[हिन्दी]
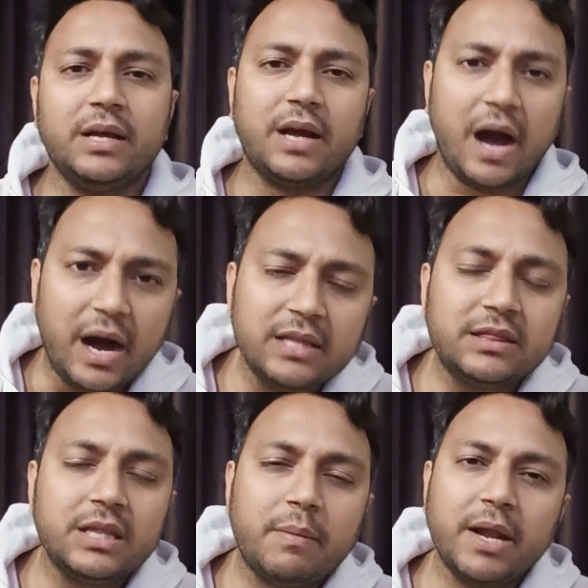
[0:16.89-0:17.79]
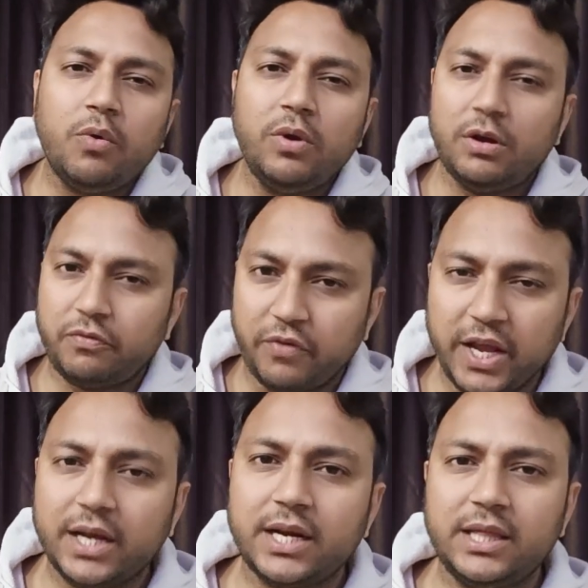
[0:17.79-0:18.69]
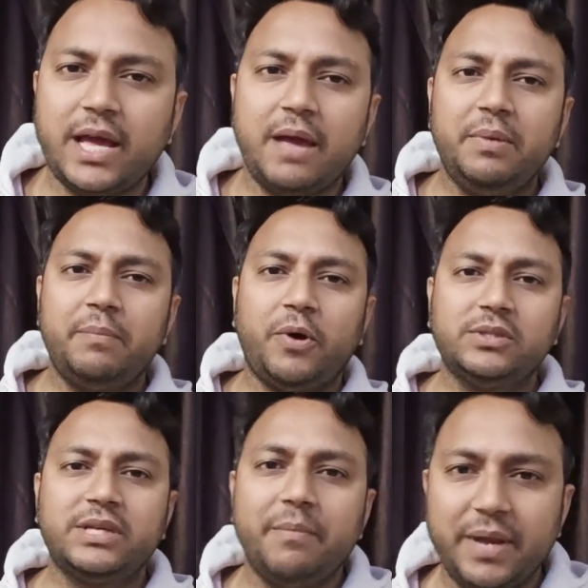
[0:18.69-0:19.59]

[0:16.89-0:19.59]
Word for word: कहां इतना बड़ा उलटफेर कर दिया है बिग बॉस के